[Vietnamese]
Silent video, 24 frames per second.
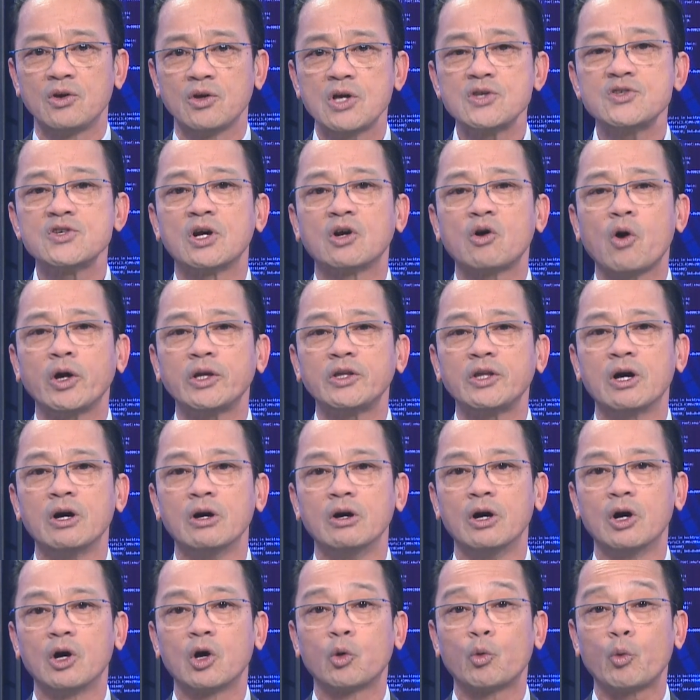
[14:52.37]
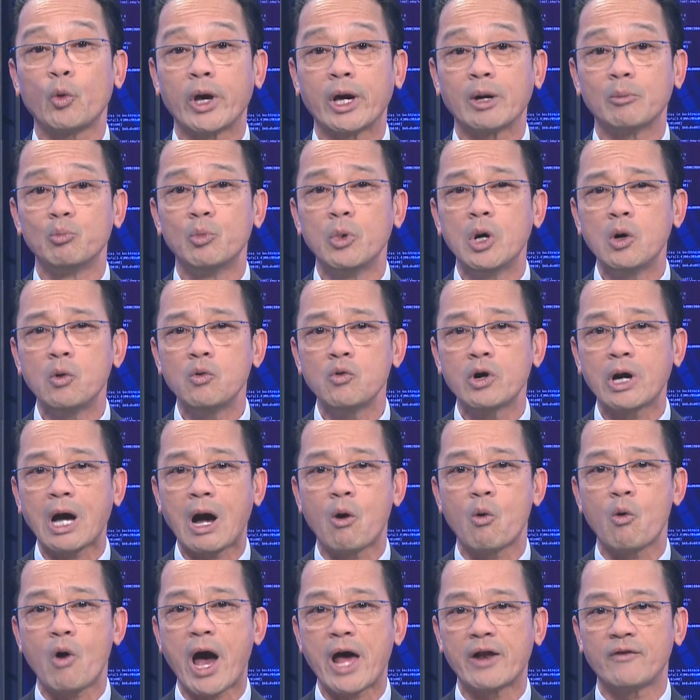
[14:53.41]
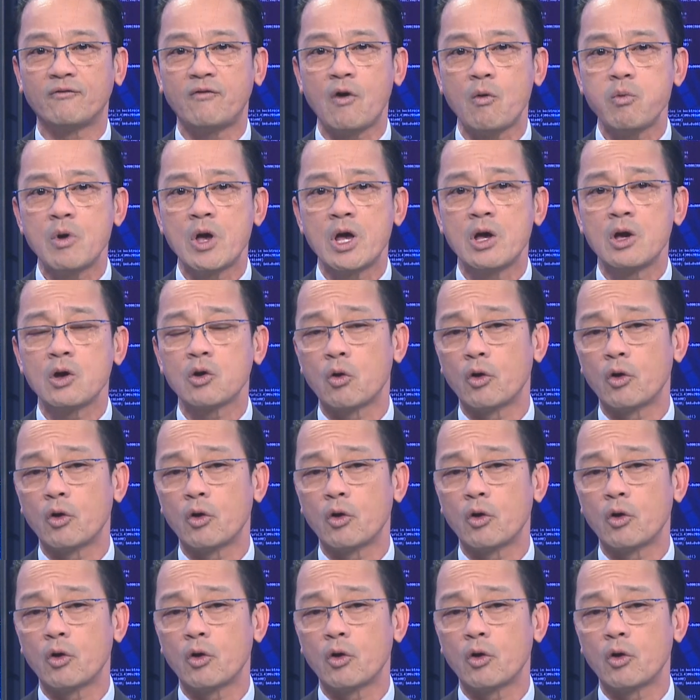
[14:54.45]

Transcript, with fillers: cái sự coi thường quyền mưu cầu hạnh phúc